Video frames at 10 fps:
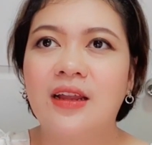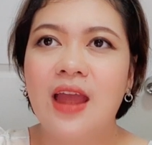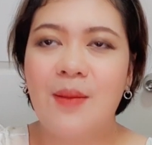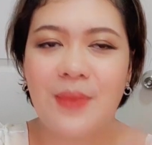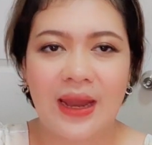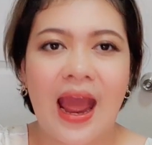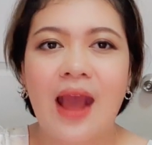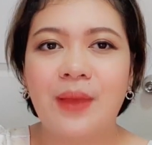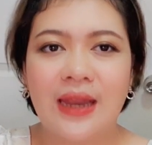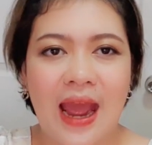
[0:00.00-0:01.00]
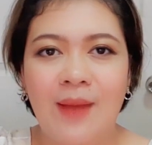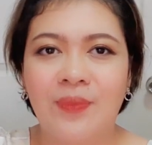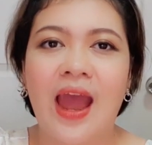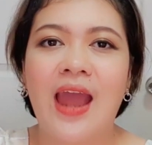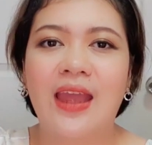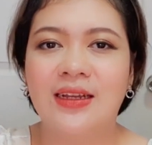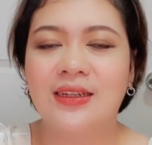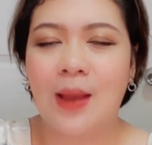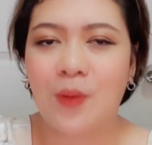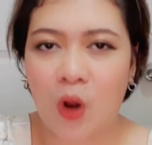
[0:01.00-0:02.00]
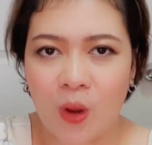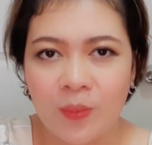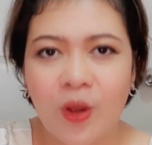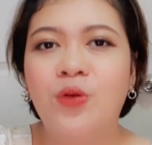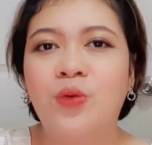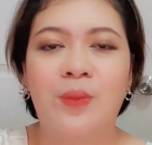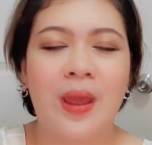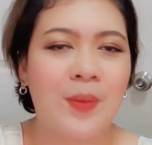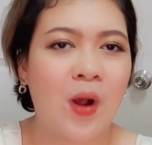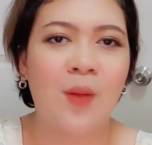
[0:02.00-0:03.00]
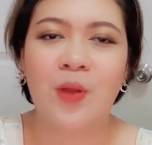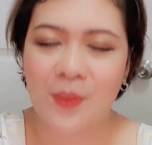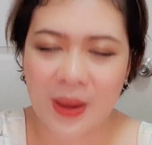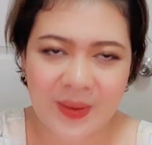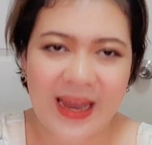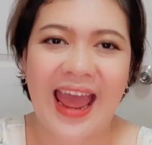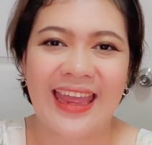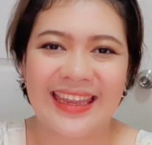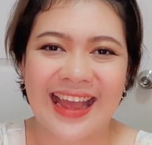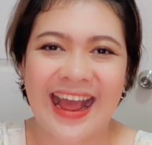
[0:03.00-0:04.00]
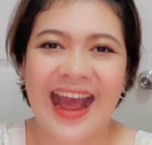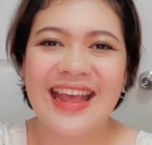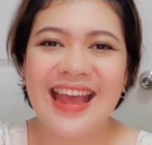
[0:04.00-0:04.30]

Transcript: มาทักมาถามได้คือถ้าพร้อมก็ดูไม่พร้อมก็ไม่เป็นไรนะคะ